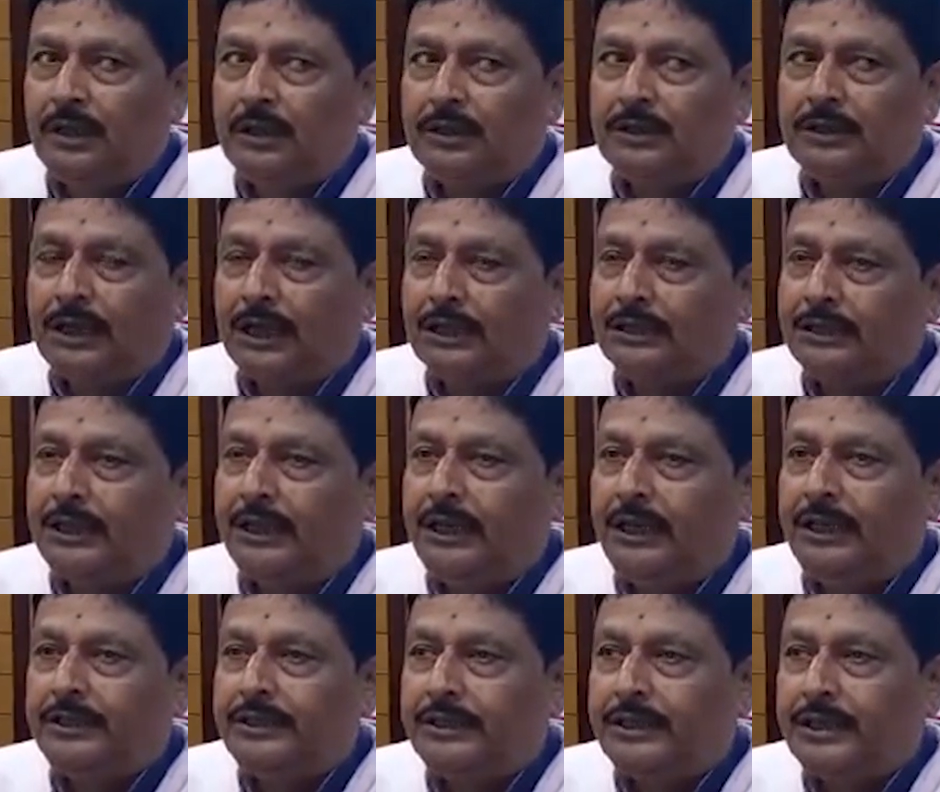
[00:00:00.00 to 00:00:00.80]
তাদের
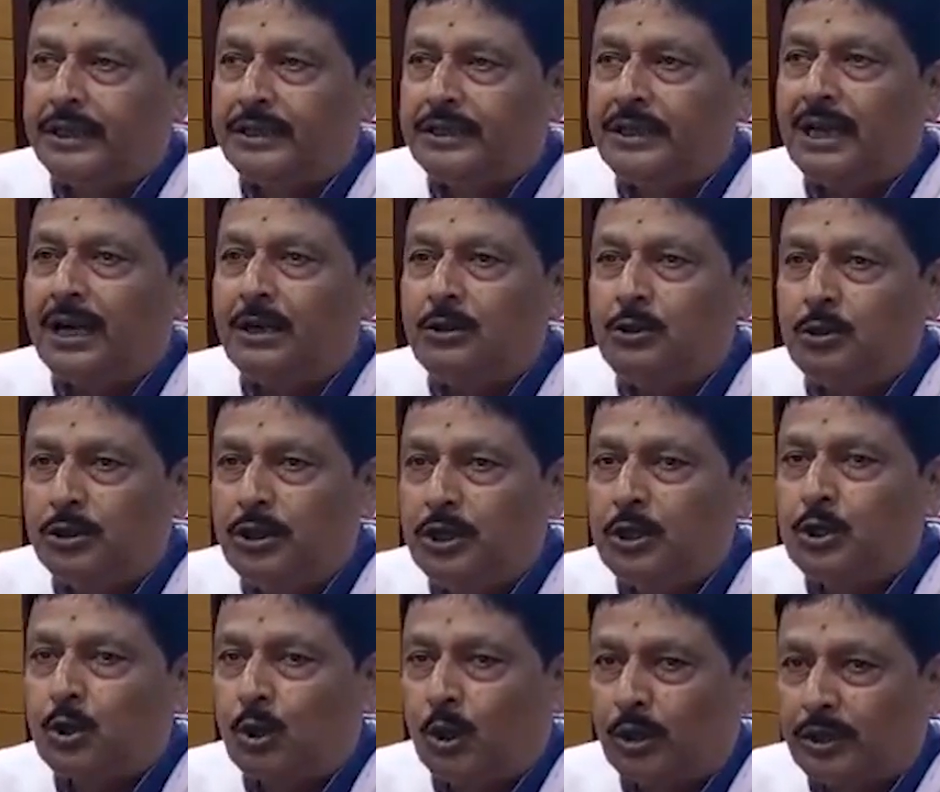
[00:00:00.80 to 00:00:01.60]
টিচার যদি
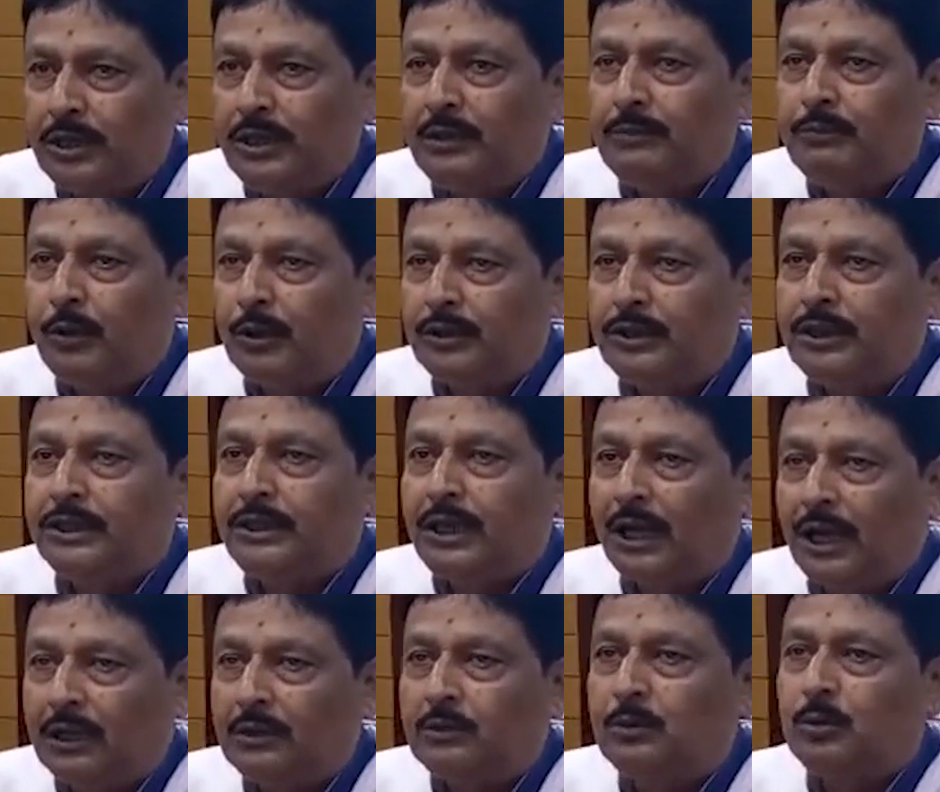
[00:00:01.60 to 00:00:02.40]
সঠিক পথে
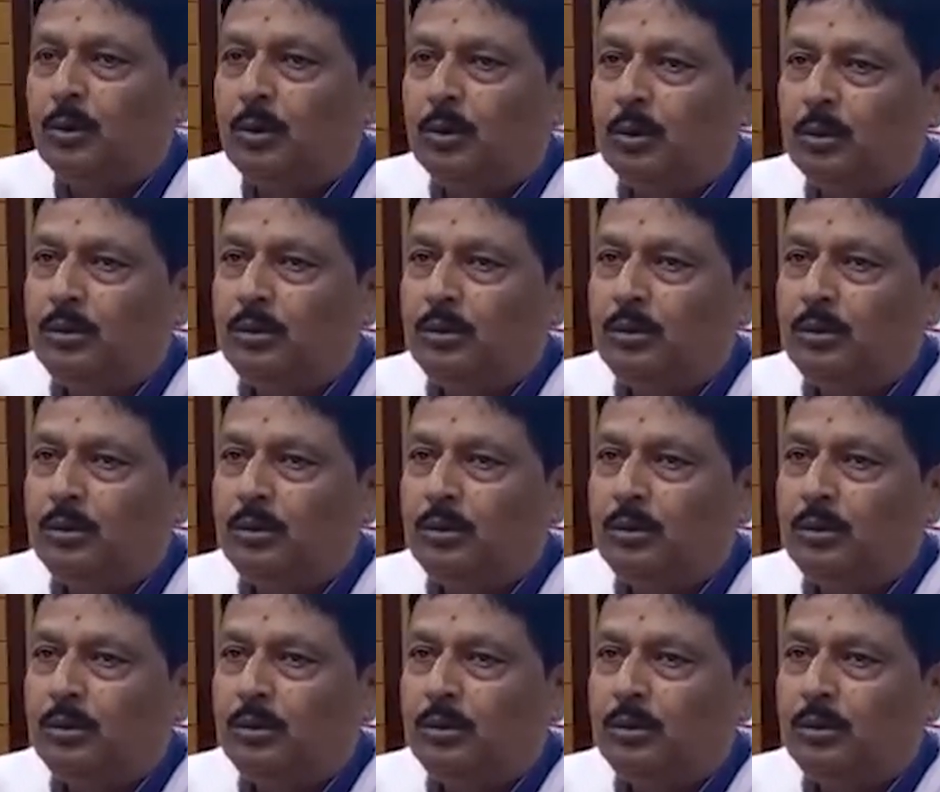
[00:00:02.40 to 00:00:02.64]
থাকতো